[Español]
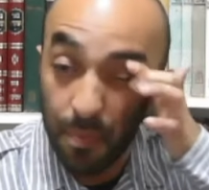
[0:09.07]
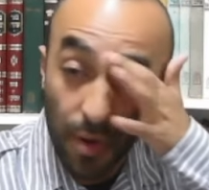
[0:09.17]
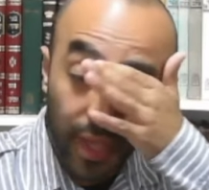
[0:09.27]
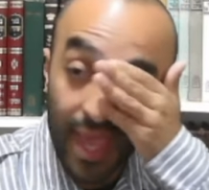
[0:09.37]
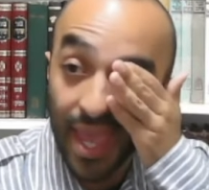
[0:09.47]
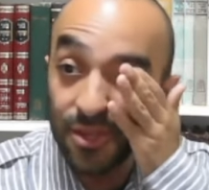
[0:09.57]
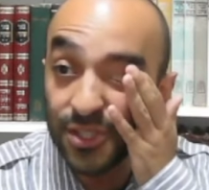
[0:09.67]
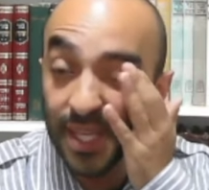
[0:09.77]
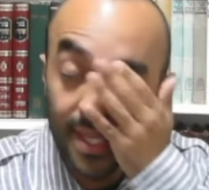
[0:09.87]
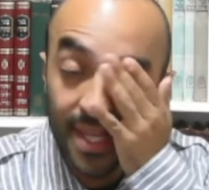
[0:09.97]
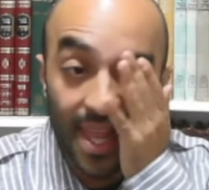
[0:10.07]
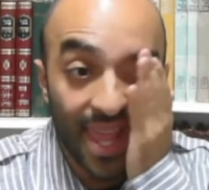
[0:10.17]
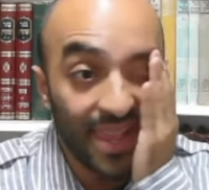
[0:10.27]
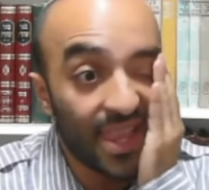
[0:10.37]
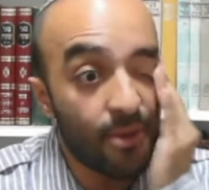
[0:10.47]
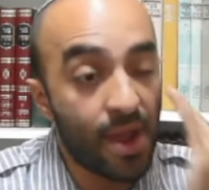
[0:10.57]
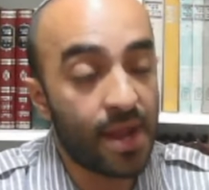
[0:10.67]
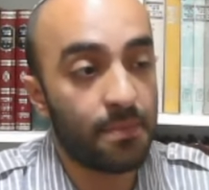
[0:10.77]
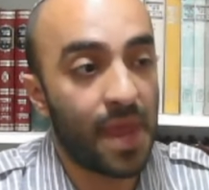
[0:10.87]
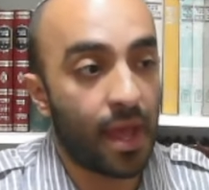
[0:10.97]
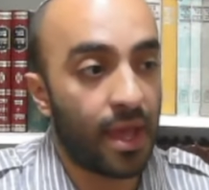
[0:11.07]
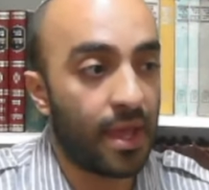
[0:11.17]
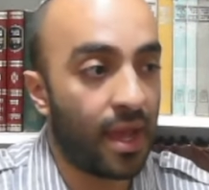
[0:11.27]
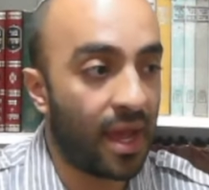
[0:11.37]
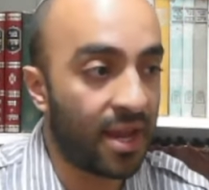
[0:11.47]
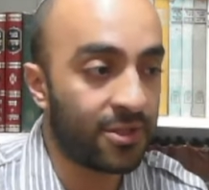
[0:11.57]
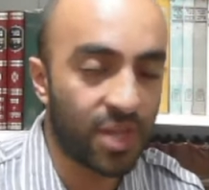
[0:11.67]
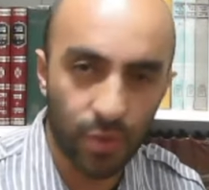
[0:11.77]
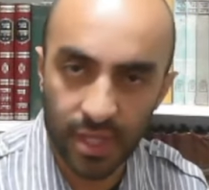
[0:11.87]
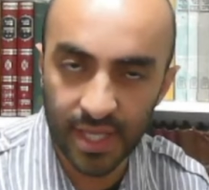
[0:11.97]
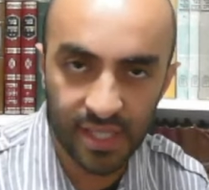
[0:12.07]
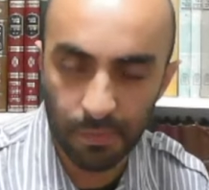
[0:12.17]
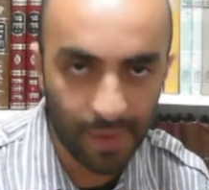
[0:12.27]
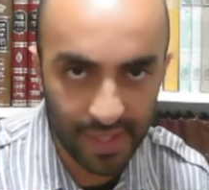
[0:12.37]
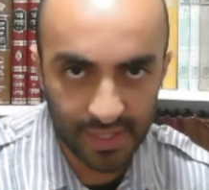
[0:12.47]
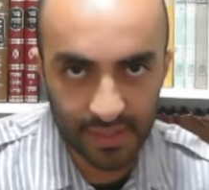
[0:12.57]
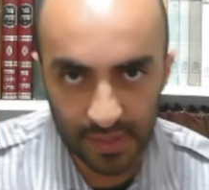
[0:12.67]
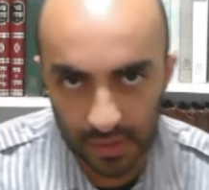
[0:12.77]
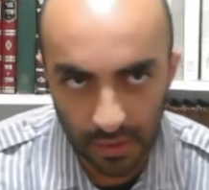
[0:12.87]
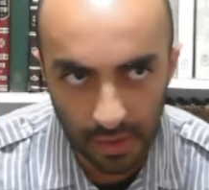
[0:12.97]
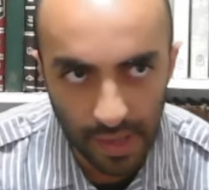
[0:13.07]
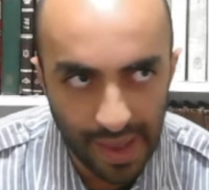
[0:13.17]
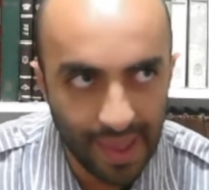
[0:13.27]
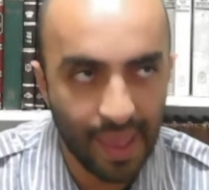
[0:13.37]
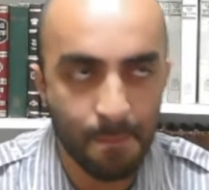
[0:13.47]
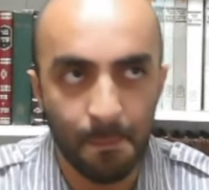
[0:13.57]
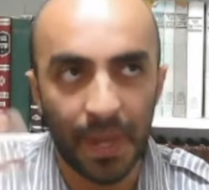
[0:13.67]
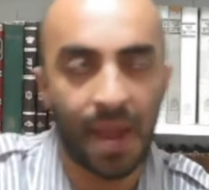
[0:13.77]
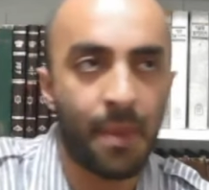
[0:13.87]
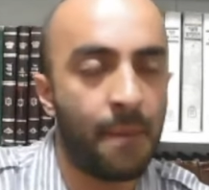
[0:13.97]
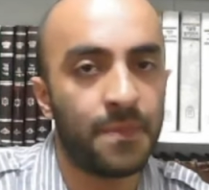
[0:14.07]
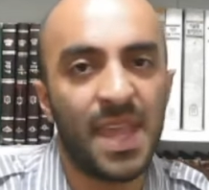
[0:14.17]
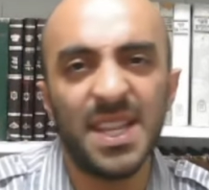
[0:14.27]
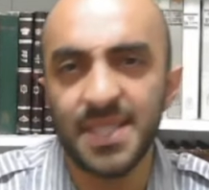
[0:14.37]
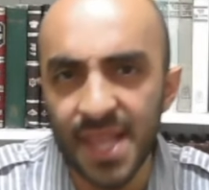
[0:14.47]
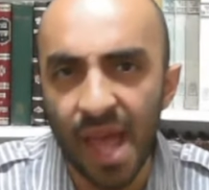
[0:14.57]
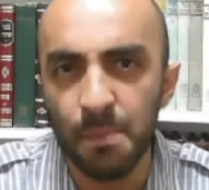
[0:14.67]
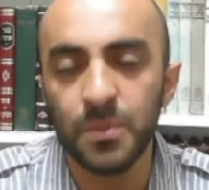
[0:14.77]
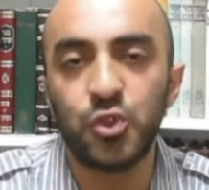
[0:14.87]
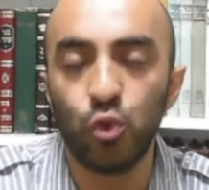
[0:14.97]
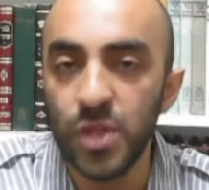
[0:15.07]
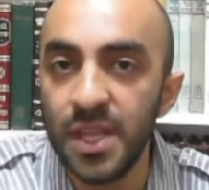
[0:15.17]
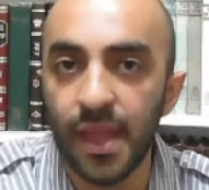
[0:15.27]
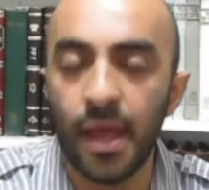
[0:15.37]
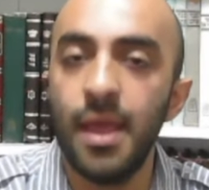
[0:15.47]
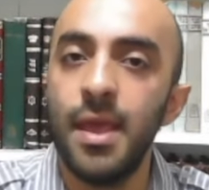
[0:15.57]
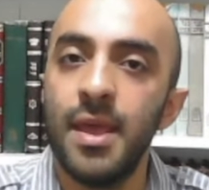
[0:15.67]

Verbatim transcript: porque ellos tienen el deber. Mira, Arabia Saudita es el país emblema del Islam sunita.